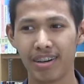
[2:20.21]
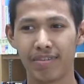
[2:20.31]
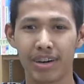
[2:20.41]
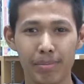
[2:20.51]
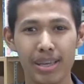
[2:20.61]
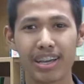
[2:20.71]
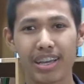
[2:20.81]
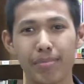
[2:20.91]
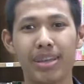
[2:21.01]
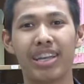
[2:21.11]
เฟอร์บี้ก็
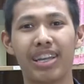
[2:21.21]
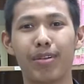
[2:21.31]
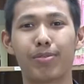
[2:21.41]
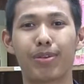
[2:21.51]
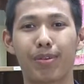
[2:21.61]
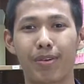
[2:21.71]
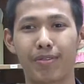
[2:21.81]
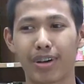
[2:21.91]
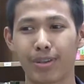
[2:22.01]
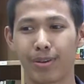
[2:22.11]
ยังมีระบบสองคน
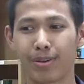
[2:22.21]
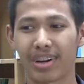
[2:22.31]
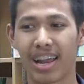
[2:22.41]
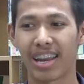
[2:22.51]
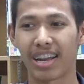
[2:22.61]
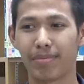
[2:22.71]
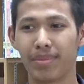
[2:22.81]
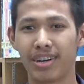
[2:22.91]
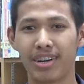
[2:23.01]
ฝังตัวอยู่ข้างในนะครับ